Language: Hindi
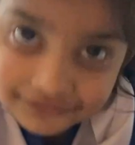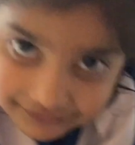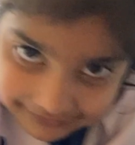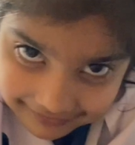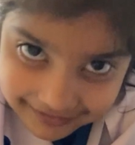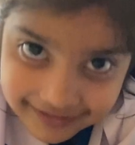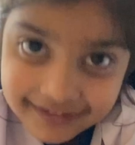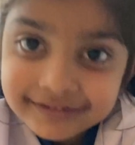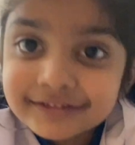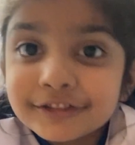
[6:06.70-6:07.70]
और
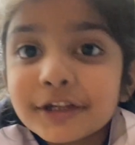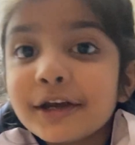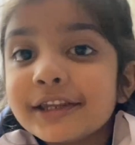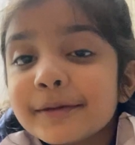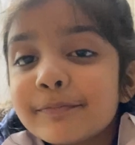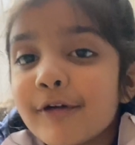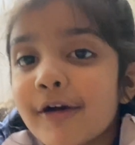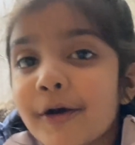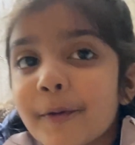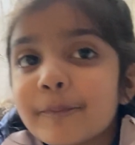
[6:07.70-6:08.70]

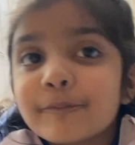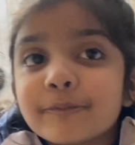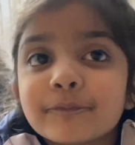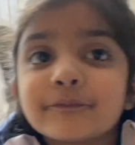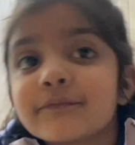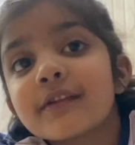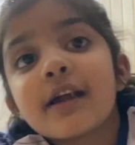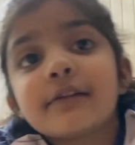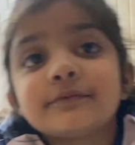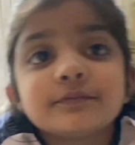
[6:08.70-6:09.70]
लॉलीपॉप
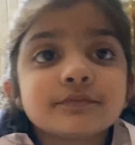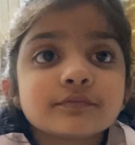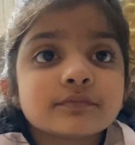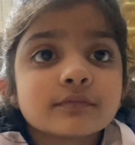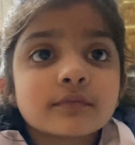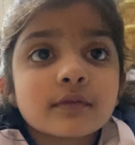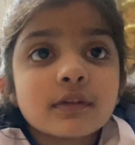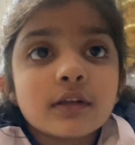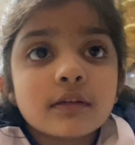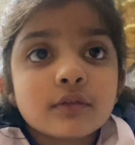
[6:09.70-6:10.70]
कितनी
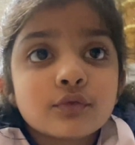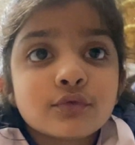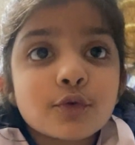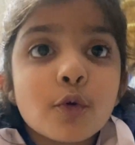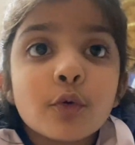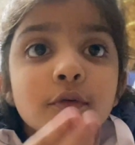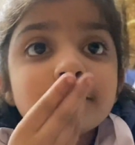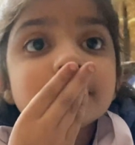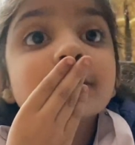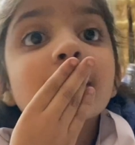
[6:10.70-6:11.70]
टू
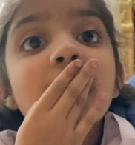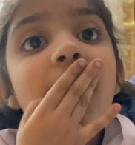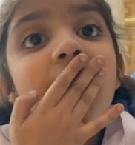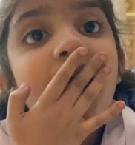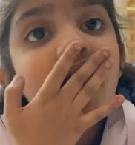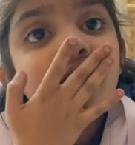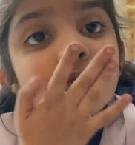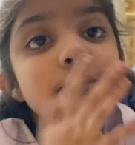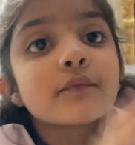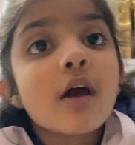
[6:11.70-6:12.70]
और
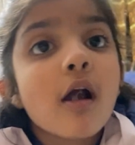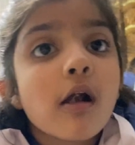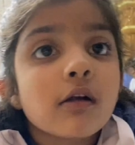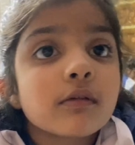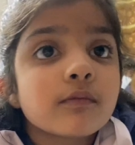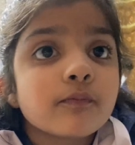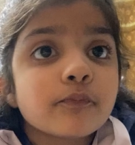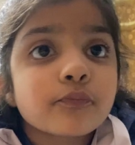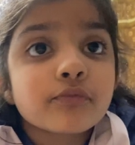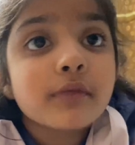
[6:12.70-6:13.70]

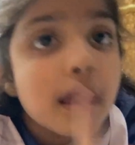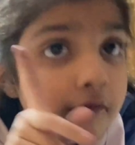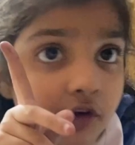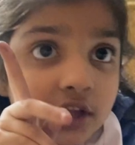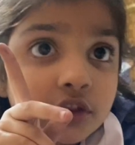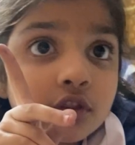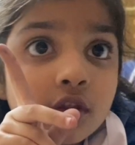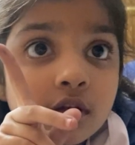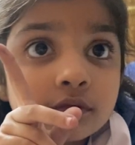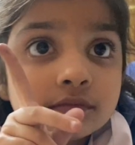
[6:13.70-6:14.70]
नहीं वन
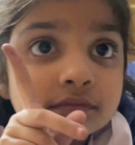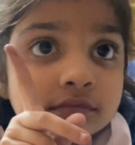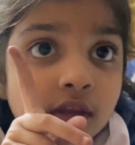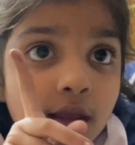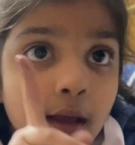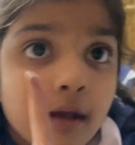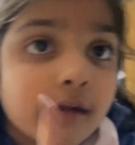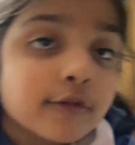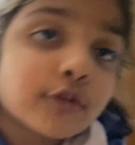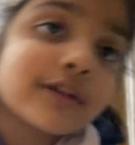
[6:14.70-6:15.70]

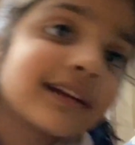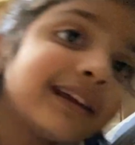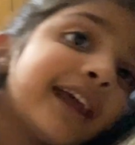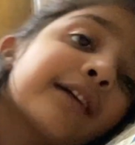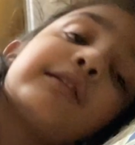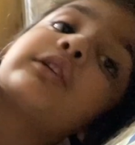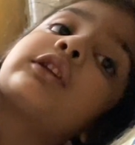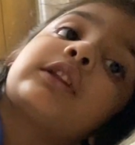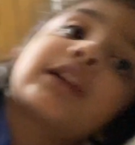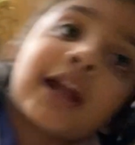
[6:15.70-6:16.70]
क्योंकि एक
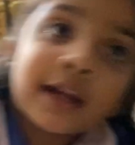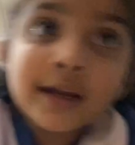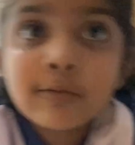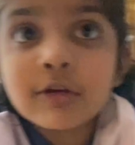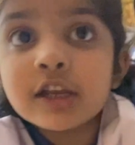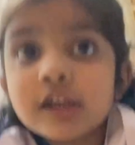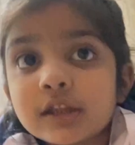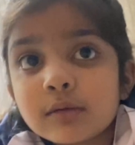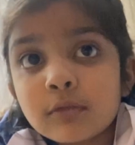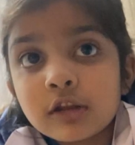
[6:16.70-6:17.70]
कॉटन कैंडी भी ली
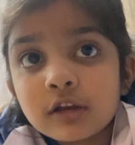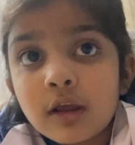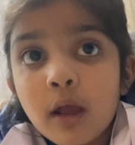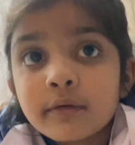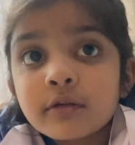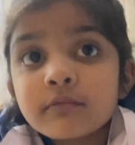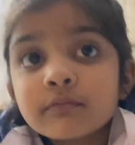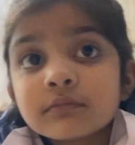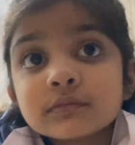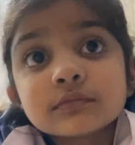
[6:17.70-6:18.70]
थी मैंने अच्छा ठीक है
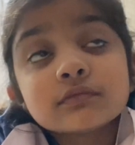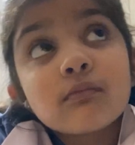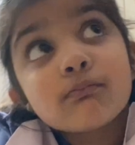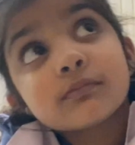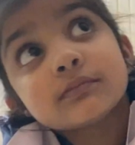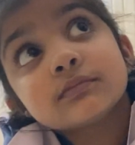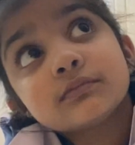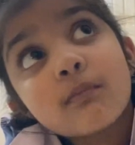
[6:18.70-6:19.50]
और हम्म,